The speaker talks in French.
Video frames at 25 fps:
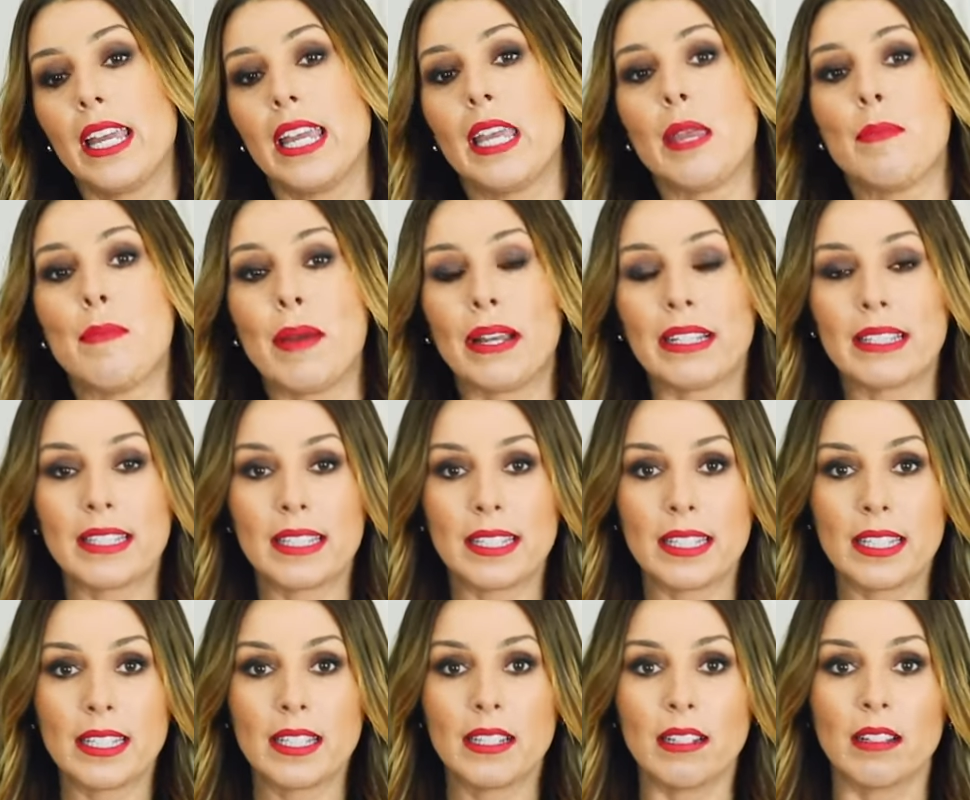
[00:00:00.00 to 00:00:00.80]
et
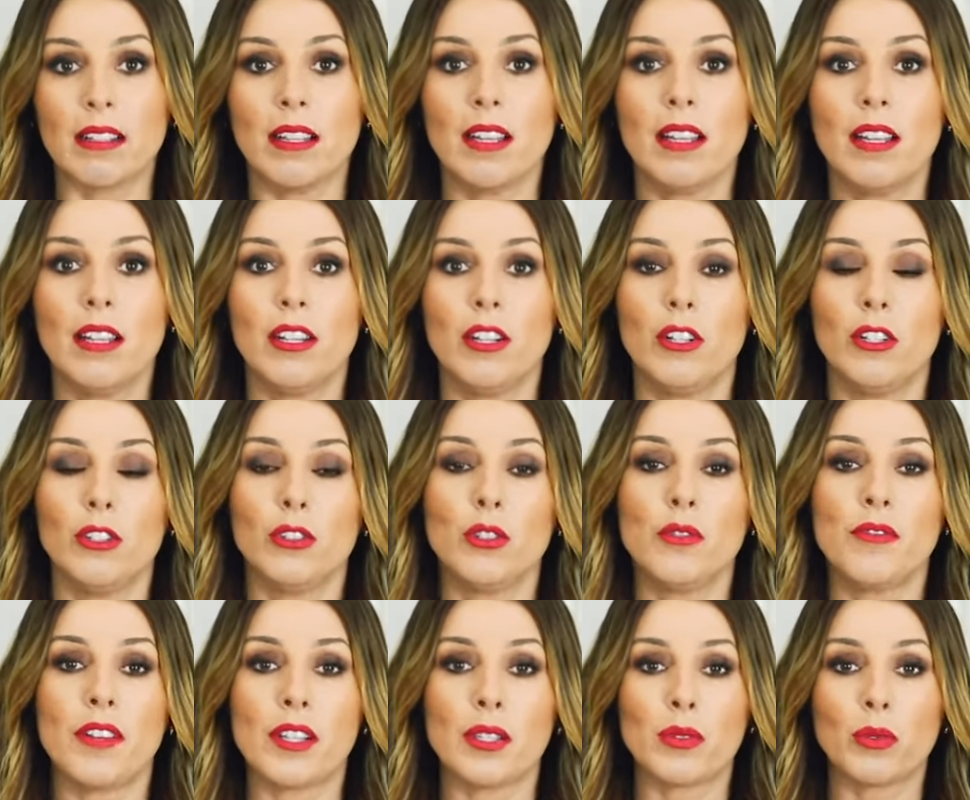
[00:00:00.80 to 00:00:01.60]
partir euh,
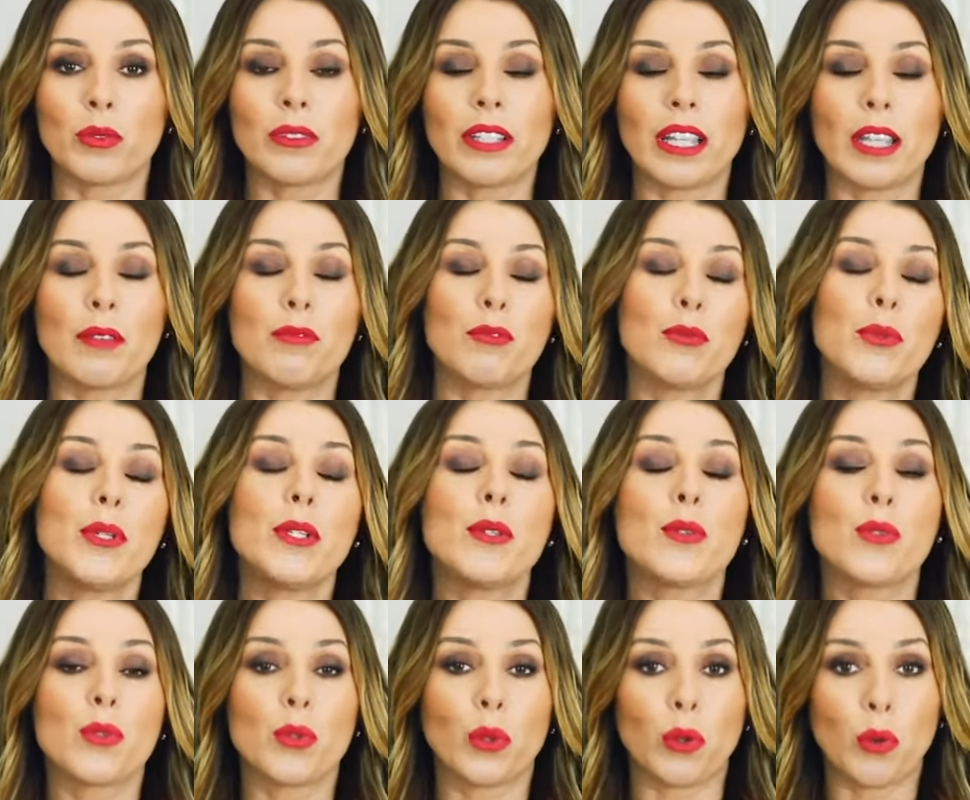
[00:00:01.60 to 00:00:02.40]
de façon très
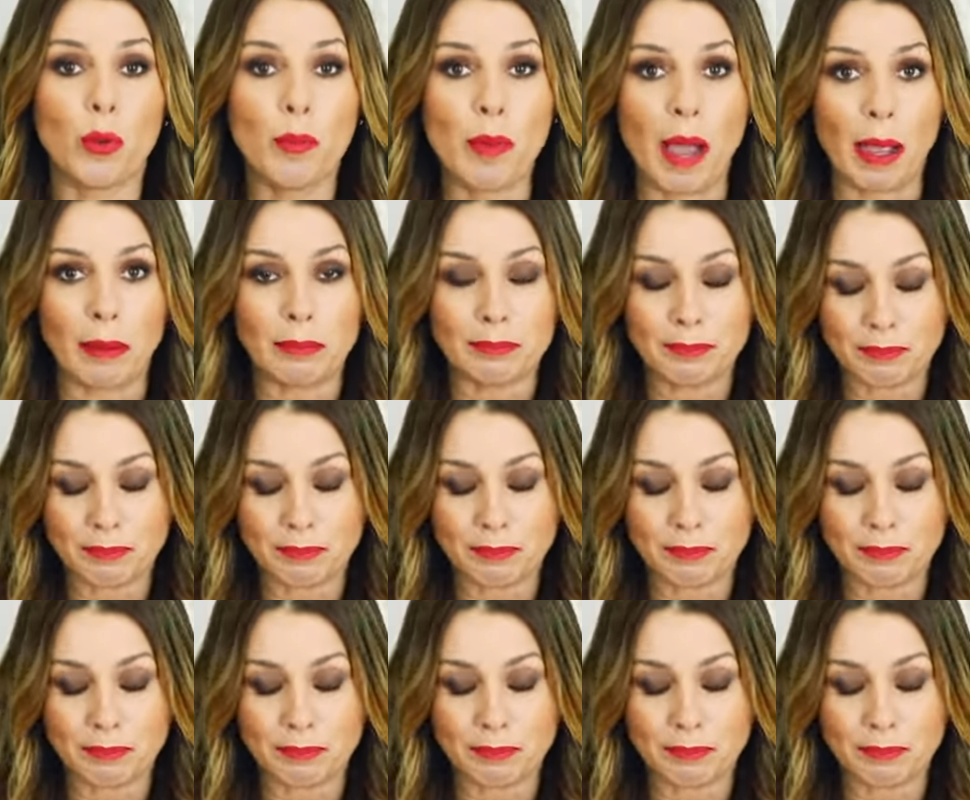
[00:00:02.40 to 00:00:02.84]
fluide sur le bas.